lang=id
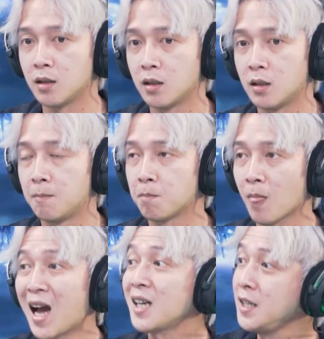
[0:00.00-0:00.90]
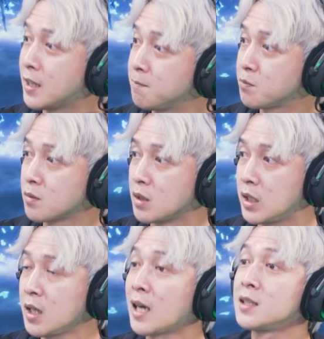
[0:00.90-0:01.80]
kemiripan um, haki ya ini
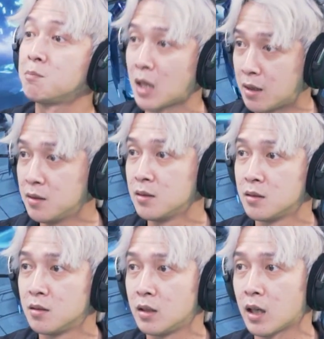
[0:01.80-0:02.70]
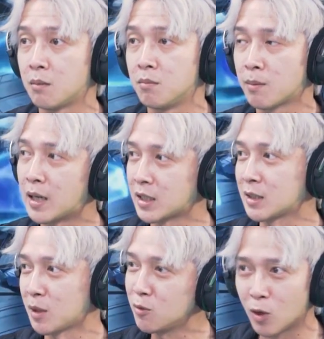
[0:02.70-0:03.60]
kan hak cipta. Ya, hak cipta. Ya kan berbahasa
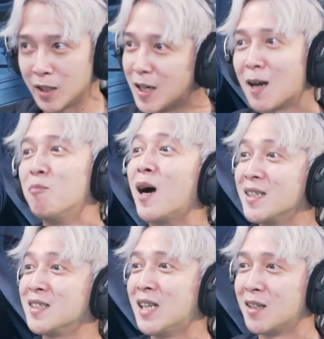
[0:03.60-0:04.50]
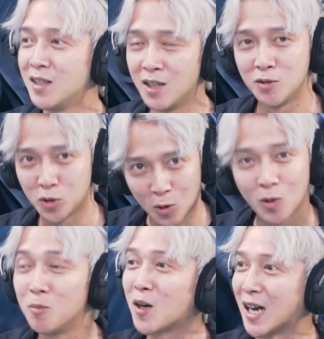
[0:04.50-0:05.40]
hak cipta ini wah ini dalam banget sih. Dalam banget. Jujur
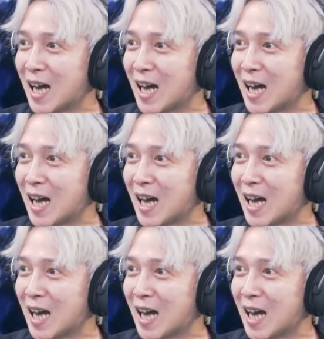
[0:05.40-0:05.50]
gue bukan